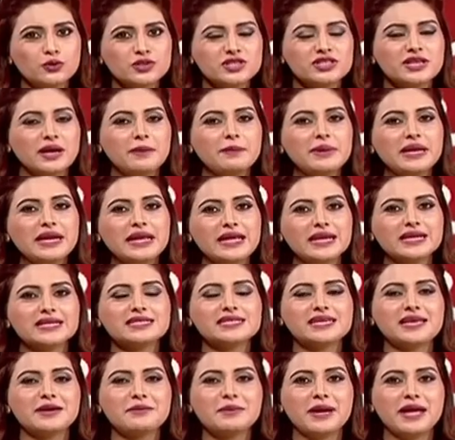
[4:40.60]
कुछ डमी
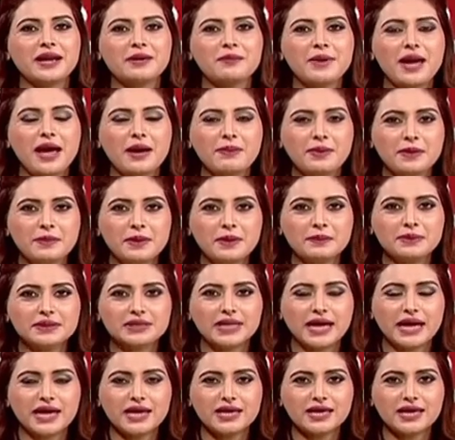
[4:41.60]
लिरिक्स के बारे में आप हमें
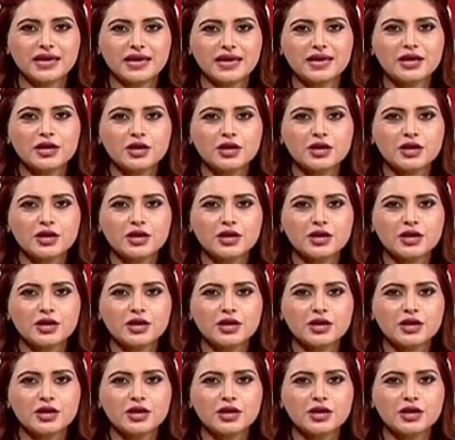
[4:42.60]
बताएंगे